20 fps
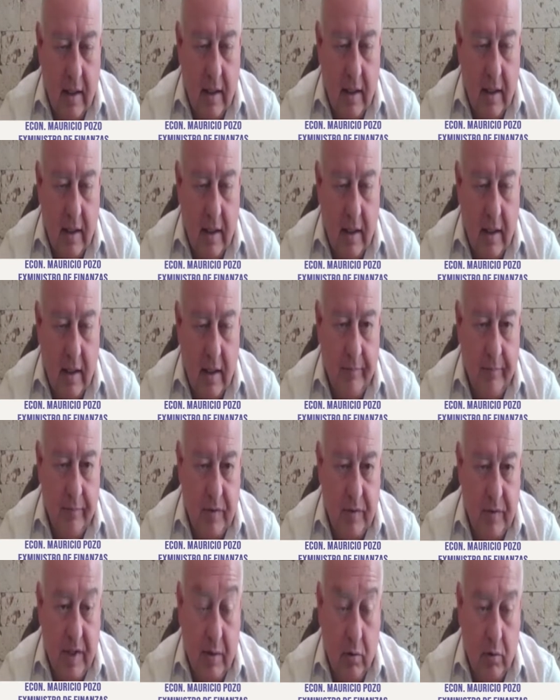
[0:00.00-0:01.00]
em,
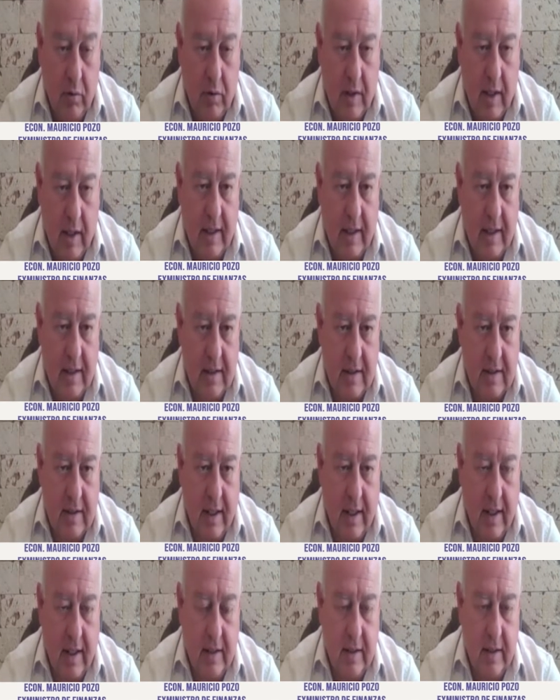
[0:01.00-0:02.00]
tributaria que
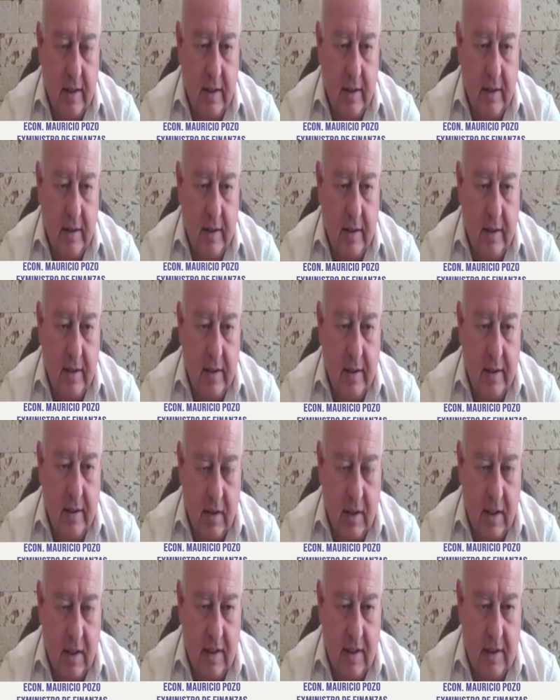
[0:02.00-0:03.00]
está este rato
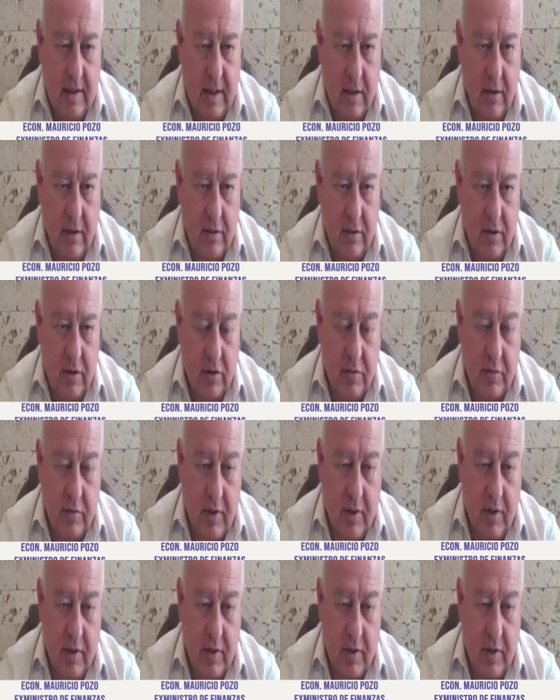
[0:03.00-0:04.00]
analizando. Entonces,
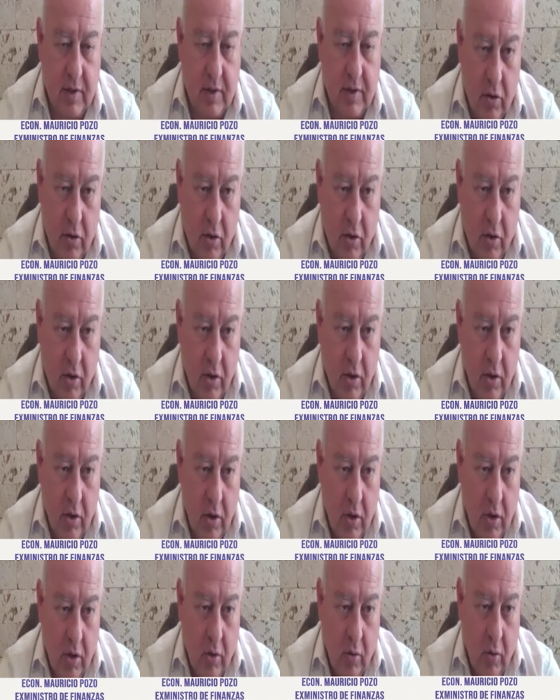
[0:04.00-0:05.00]
pues, ahí tengo yo
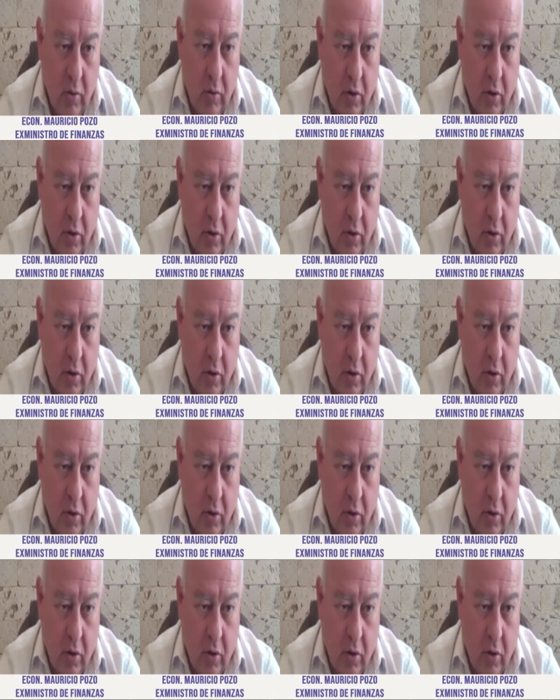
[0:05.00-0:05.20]
un